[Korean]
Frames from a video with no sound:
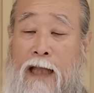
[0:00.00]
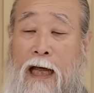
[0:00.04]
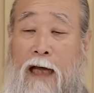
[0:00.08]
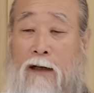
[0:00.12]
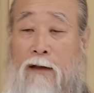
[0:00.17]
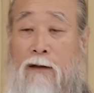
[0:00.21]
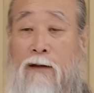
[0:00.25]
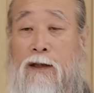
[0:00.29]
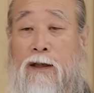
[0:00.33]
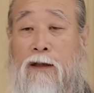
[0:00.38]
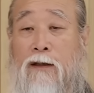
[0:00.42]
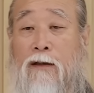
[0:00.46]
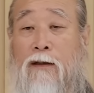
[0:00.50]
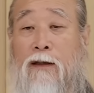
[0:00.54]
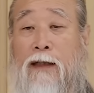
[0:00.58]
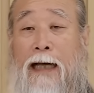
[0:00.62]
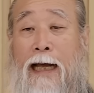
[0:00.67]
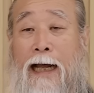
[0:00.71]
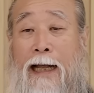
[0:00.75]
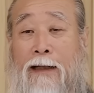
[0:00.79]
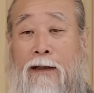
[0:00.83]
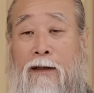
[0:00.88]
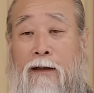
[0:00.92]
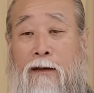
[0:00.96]

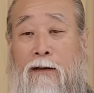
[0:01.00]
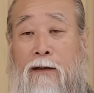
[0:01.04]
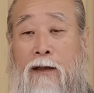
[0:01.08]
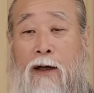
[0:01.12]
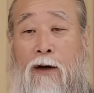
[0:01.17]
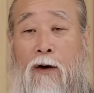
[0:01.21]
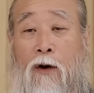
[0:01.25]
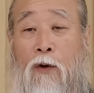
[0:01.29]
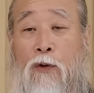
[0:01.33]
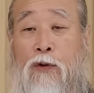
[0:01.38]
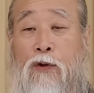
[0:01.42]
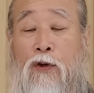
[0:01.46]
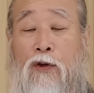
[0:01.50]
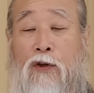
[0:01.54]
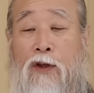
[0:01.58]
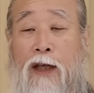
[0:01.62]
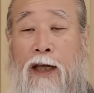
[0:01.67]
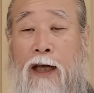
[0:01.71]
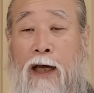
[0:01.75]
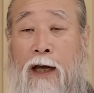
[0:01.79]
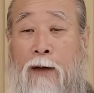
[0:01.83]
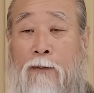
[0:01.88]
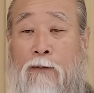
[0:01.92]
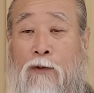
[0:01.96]
따르지를 않는데
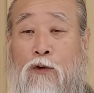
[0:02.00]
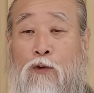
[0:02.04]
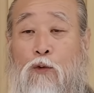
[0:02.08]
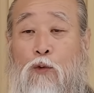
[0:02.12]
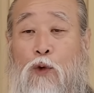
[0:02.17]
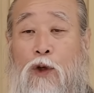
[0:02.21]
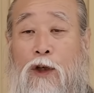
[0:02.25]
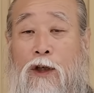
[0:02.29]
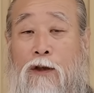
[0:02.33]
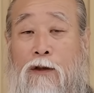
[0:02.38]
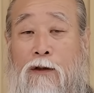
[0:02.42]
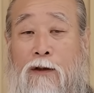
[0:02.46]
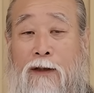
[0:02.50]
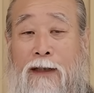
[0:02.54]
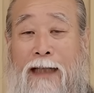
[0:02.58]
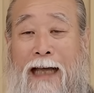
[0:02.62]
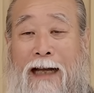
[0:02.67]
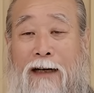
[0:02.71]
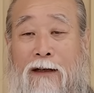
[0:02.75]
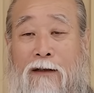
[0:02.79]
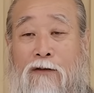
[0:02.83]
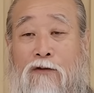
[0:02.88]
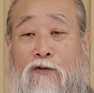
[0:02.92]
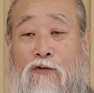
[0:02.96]
어떻게 하면 우리를
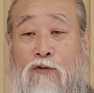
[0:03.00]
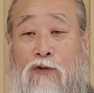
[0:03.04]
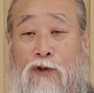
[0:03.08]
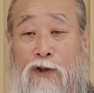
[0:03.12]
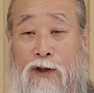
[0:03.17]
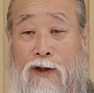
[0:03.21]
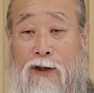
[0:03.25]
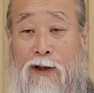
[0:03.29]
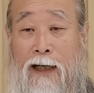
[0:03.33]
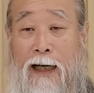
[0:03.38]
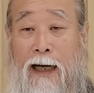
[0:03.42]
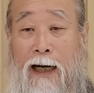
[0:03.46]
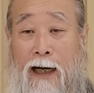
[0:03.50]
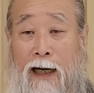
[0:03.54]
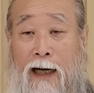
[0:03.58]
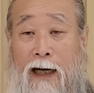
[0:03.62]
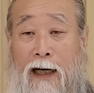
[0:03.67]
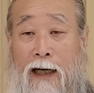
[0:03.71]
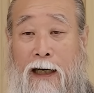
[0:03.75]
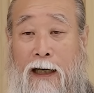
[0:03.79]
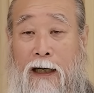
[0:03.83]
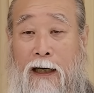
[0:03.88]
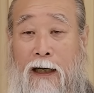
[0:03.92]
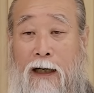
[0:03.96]
따를 수 있을까?